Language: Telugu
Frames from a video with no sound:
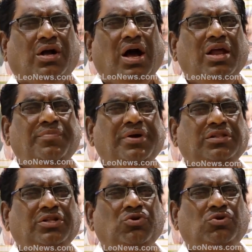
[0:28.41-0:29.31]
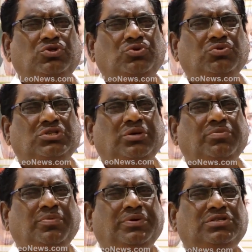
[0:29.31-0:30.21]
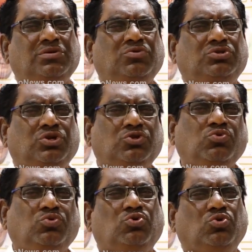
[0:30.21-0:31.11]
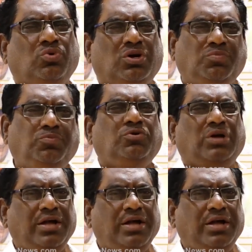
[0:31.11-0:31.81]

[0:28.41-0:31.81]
కార్మిక దినోత్సవం సినిమా పరిశ్రమ చేసుకుంటూ ఉన్నప్పుడు